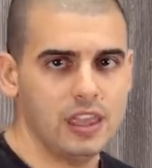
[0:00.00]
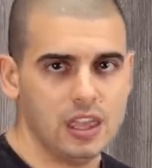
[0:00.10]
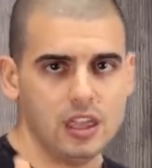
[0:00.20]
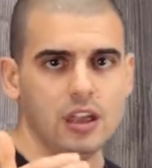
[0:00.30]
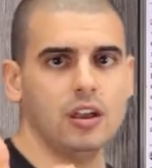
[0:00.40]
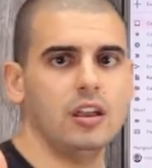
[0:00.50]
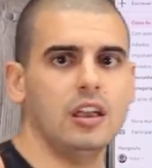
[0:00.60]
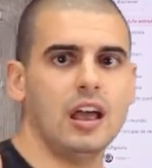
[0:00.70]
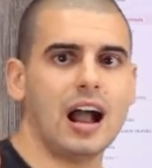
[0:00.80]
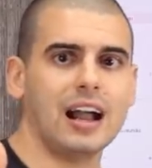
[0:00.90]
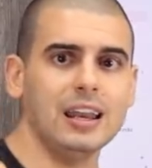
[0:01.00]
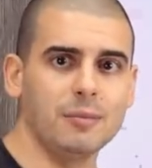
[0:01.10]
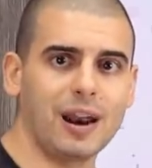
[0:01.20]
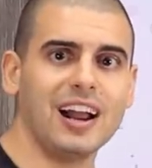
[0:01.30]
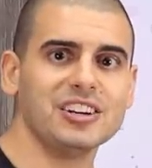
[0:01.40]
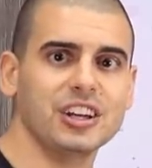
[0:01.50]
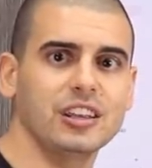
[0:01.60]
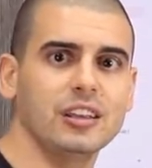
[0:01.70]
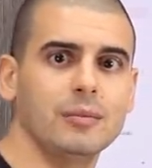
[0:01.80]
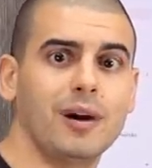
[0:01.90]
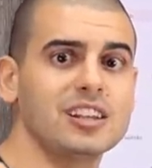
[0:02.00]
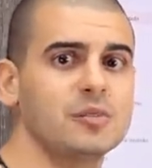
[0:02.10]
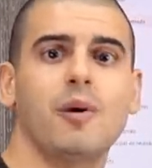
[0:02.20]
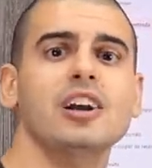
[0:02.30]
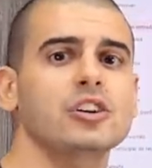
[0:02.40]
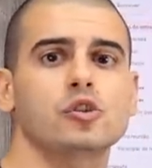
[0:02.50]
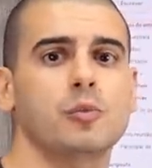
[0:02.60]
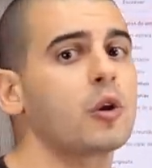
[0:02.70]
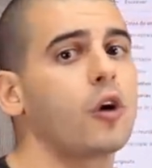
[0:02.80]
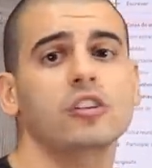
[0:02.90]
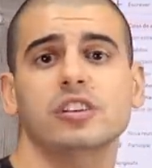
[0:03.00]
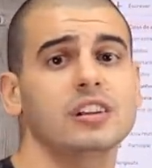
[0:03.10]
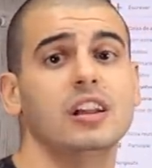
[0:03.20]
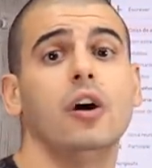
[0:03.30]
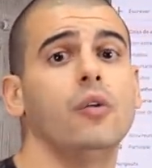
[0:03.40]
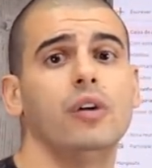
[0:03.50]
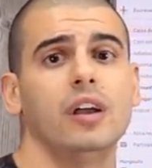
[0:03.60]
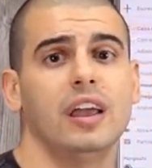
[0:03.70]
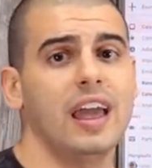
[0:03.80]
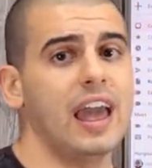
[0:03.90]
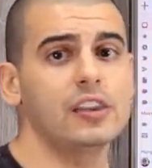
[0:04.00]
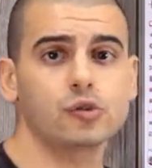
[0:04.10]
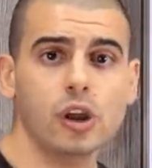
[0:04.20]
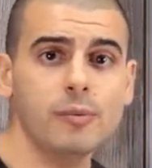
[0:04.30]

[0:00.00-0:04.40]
e a calibragem mais baixa no Supercorsa, não. É isso